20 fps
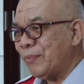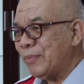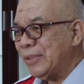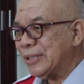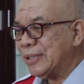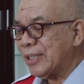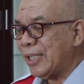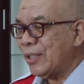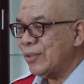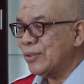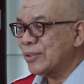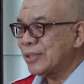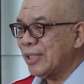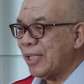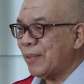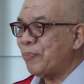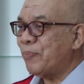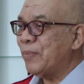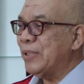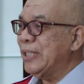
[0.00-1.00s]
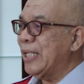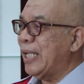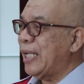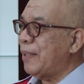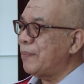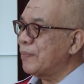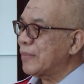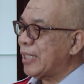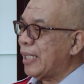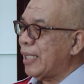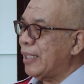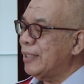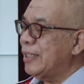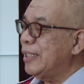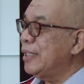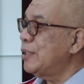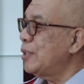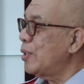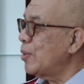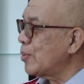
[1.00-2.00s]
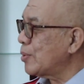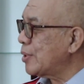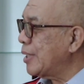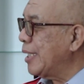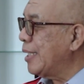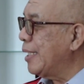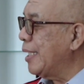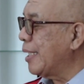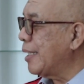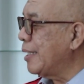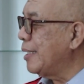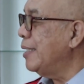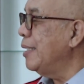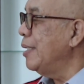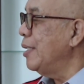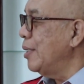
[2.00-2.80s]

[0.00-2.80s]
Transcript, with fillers: kami selalu siap menjalankan instruksi dari